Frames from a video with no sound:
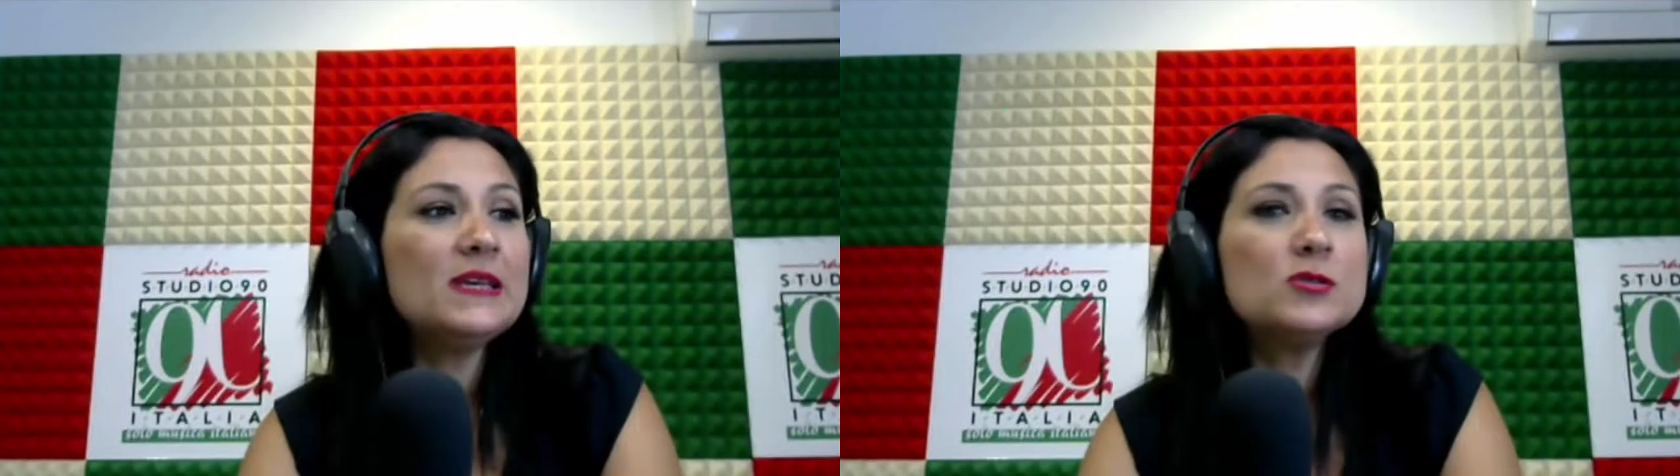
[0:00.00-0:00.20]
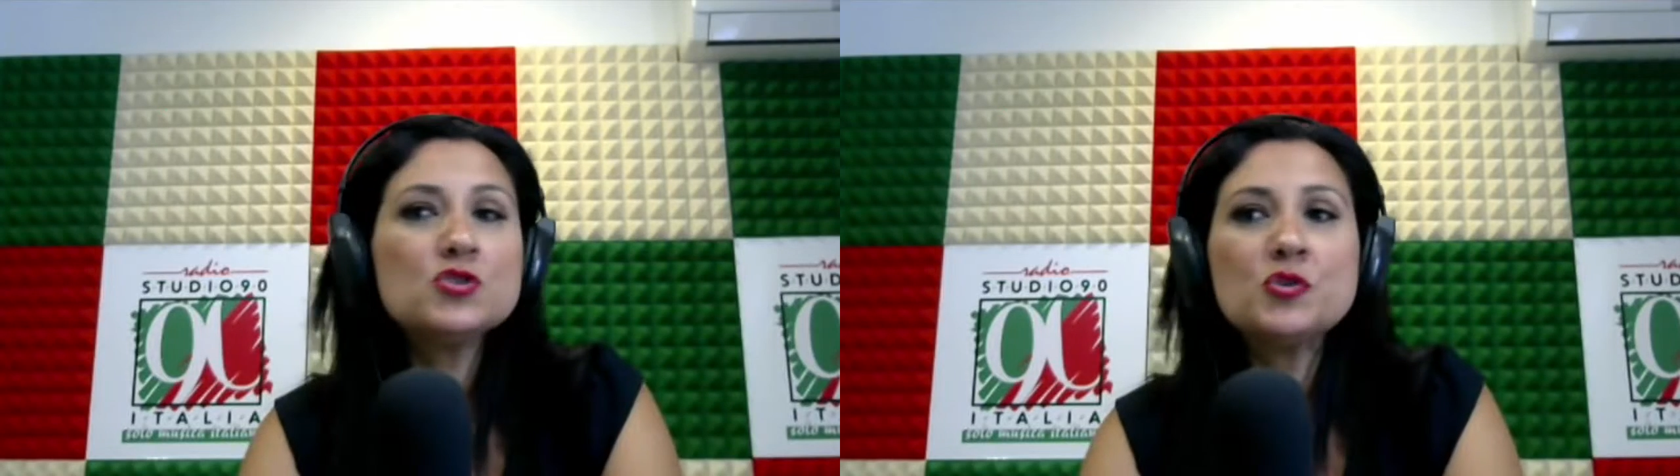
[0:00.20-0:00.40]

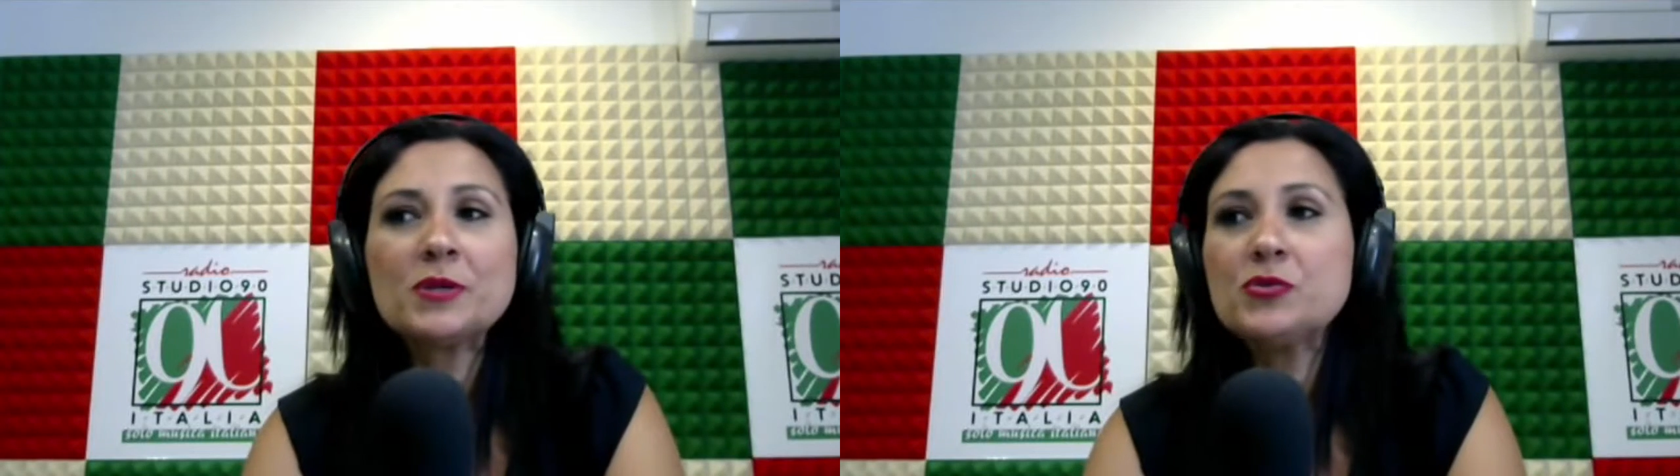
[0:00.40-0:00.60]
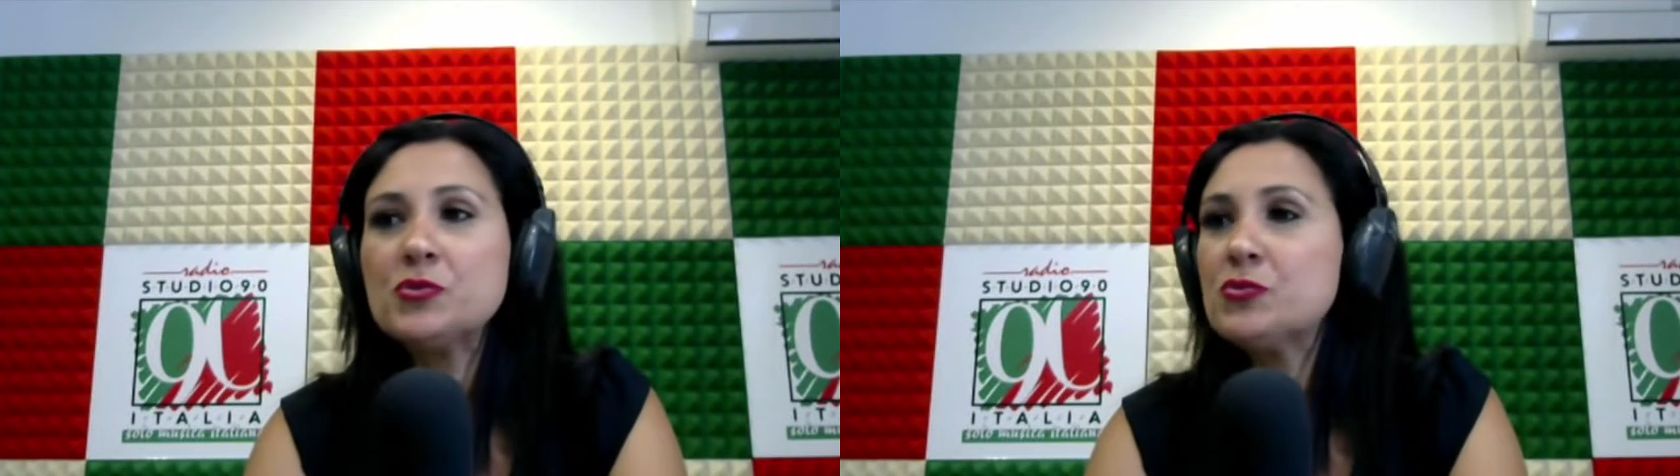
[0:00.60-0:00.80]

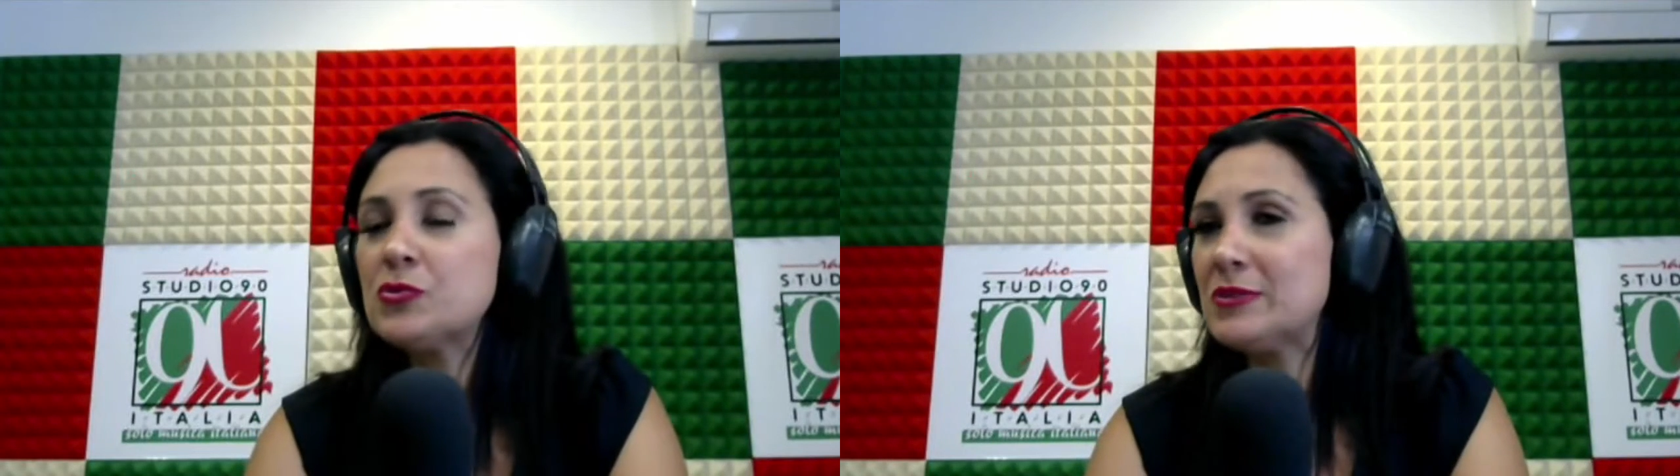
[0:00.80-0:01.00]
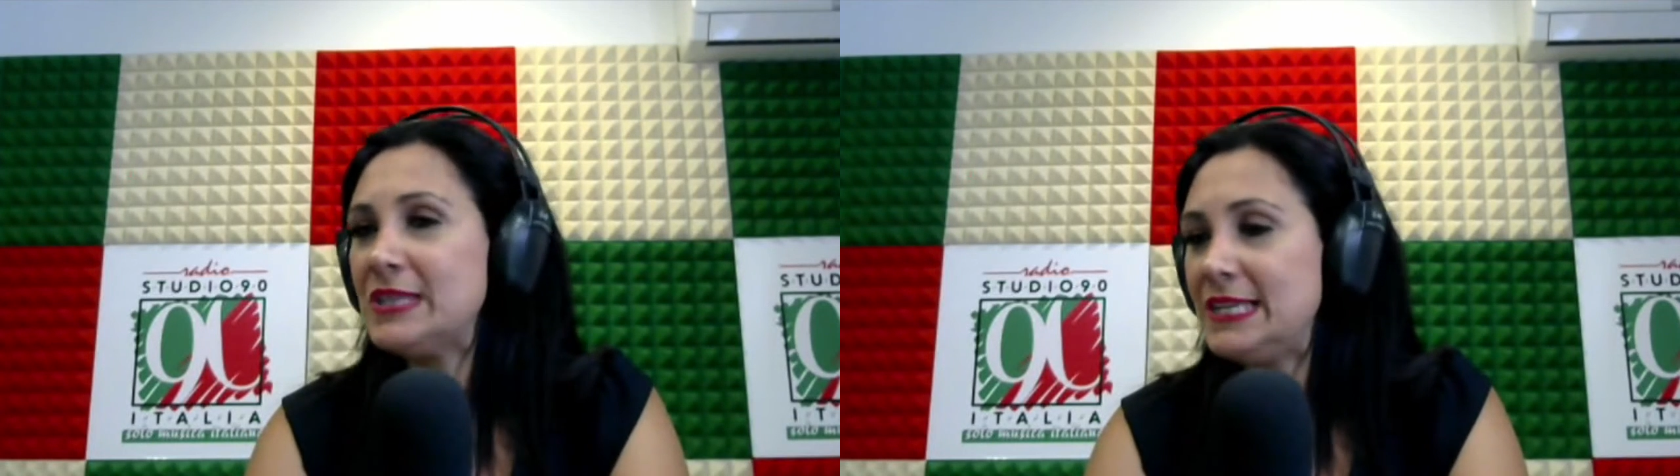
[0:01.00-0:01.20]

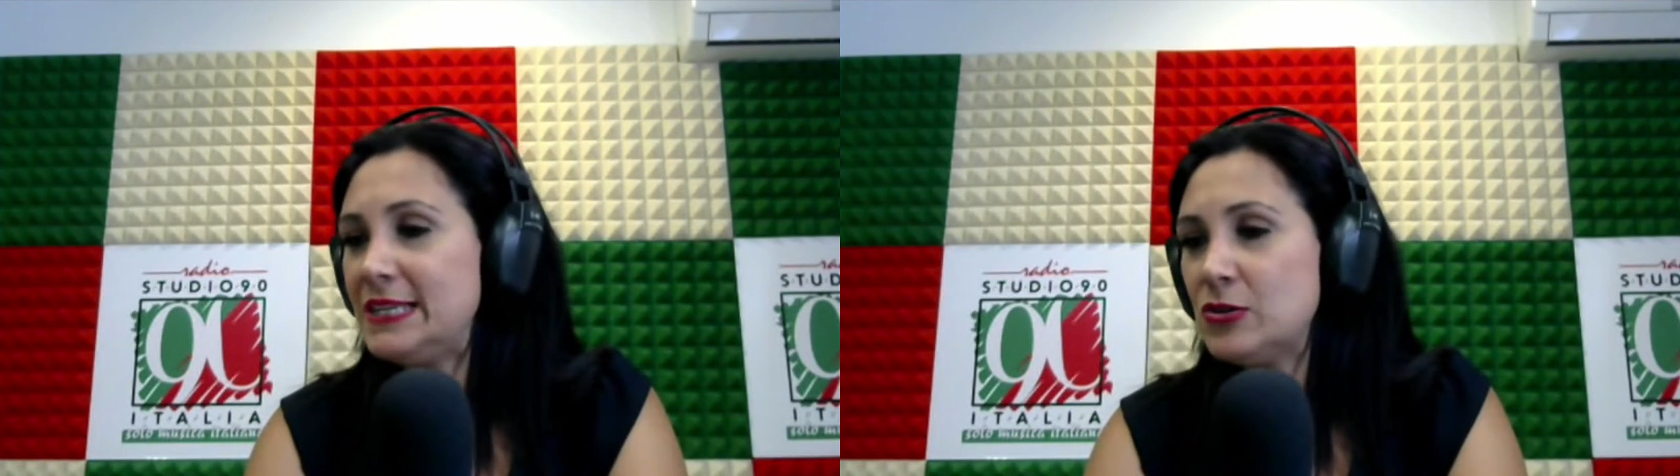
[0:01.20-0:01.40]
soprattutto nel